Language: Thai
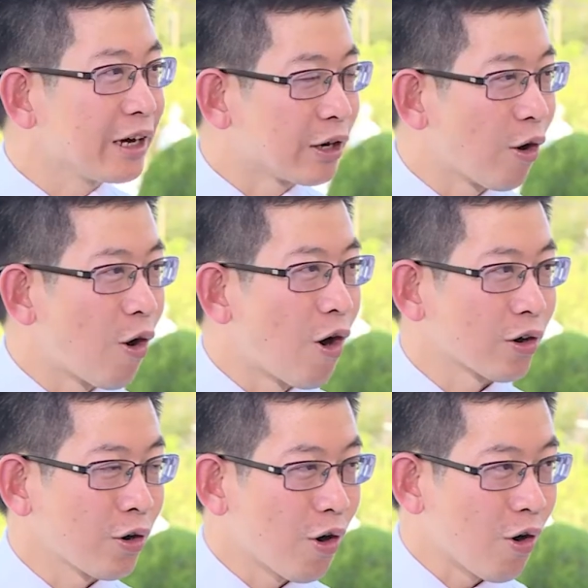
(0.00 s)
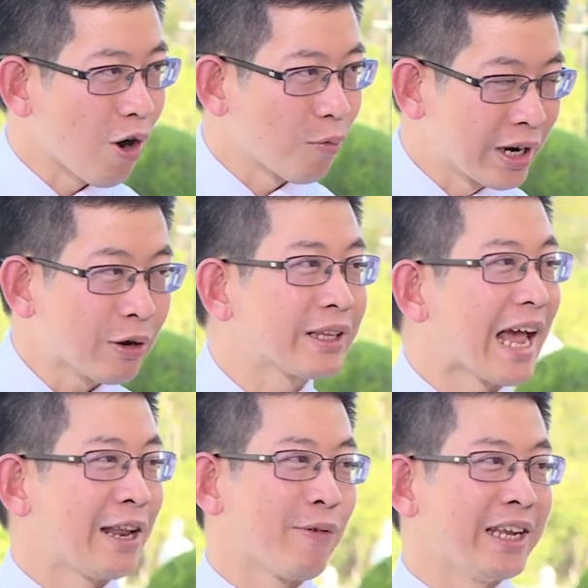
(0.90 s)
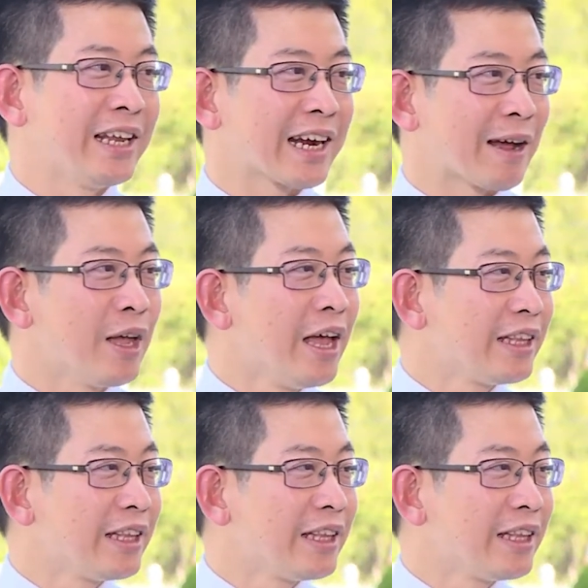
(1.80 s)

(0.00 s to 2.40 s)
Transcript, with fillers: เกิดออกดอกออกผลให้คนไทยในวันนี้เลยครับ